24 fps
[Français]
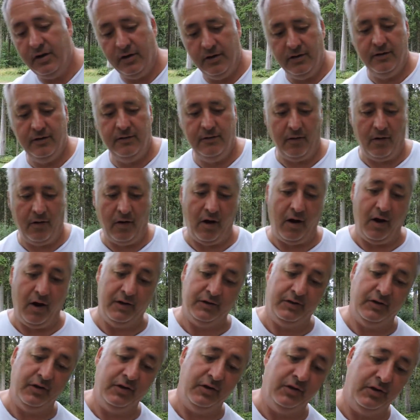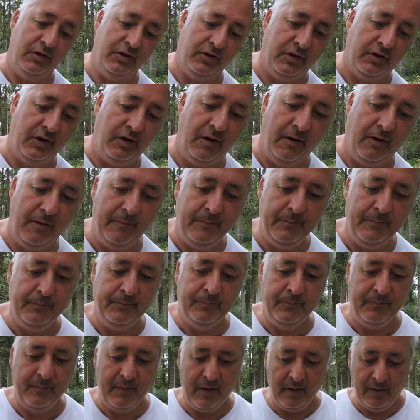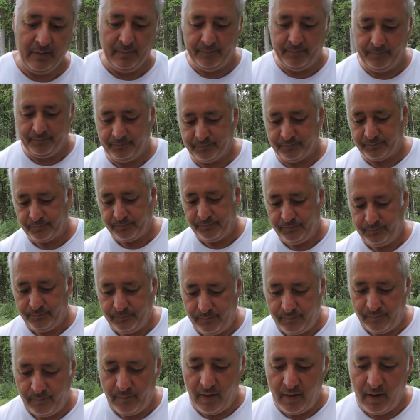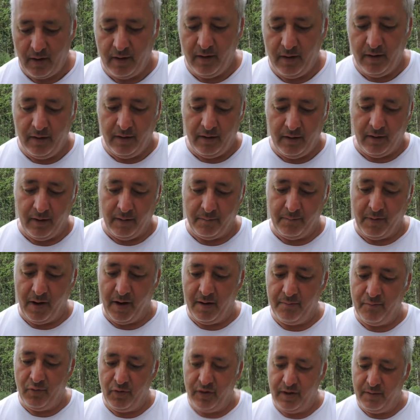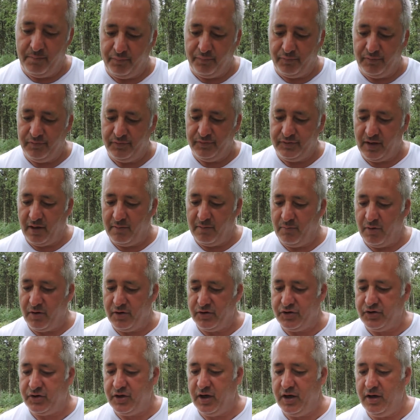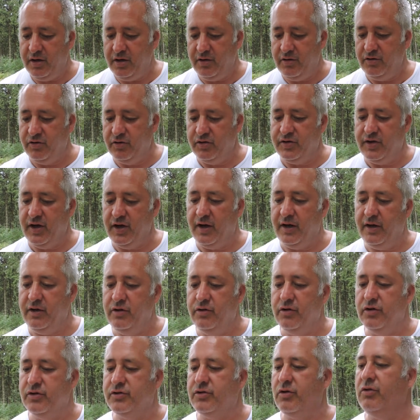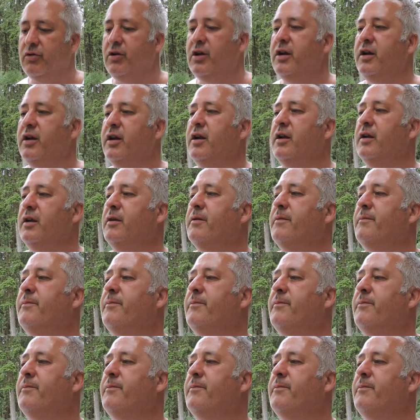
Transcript: Ah, bon, quand même. Alors, qu'est-ce que tu as Eh ben, mon épouse, elle m'a acheté une terrine de sanglier.